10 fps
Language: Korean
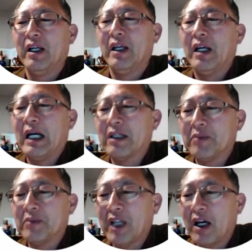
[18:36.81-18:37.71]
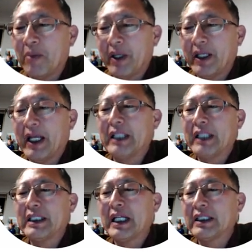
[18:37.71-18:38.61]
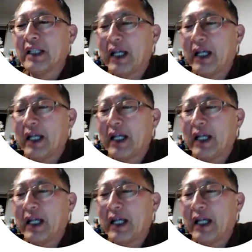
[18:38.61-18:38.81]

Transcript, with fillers: 아름다움에 대한 창작